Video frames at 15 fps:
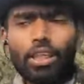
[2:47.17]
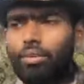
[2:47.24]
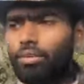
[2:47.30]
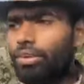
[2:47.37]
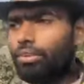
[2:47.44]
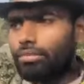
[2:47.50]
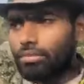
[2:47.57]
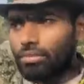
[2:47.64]

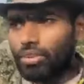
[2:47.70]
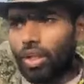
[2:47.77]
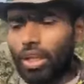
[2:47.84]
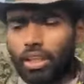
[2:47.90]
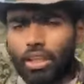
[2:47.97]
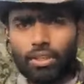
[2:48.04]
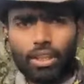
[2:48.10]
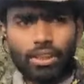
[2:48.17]
এবং
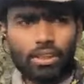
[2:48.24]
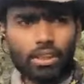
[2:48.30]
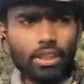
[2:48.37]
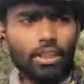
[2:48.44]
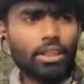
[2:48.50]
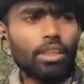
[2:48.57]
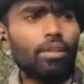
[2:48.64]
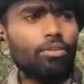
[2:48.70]
জল খাওয়াচ্ছে
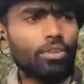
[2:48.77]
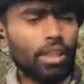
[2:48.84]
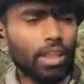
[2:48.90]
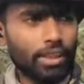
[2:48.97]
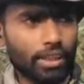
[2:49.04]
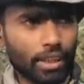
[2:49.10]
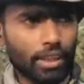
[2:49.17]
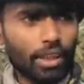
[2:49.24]
এবং
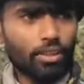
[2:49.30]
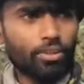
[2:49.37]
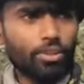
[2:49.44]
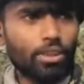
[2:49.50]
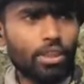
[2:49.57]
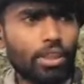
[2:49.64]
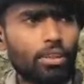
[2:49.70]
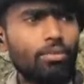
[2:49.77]
তারা জিজ্ঞাসা
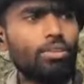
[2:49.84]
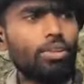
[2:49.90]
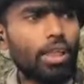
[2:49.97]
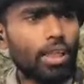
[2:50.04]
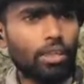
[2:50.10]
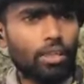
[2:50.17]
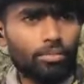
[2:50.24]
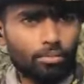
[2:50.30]
করছে এবং
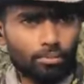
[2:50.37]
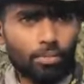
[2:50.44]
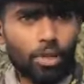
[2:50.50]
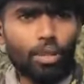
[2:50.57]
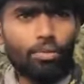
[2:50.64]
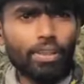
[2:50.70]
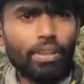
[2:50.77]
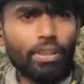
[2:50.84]
তারা
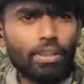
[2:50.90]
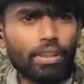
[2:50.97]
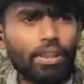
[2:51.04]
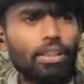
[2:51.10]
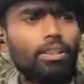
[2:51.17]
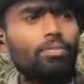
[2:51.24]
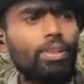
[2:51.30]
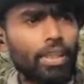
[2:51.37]
বাহবা দিচ্ছে
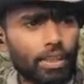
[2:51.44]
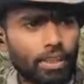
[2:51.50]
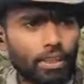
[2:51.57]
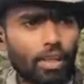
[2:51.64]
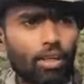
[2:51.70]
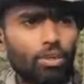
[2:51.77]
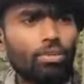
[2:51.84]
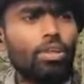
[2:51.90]
যে তোমরা এগিয়ে
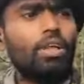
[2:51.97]
যাও